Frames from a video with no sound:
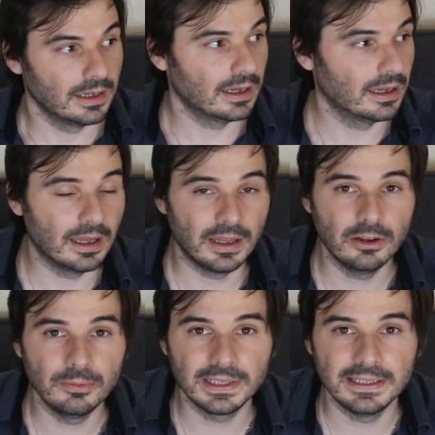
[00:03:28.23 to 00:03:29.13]
Un,
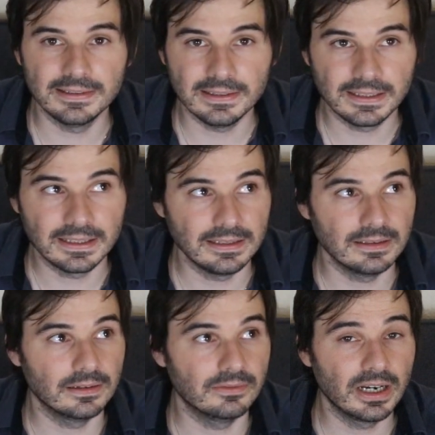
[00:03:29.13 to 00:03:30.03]
homme
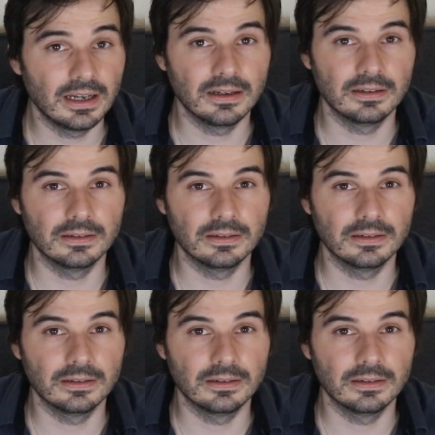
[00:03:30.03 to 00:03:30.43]
qui, euh, voilà,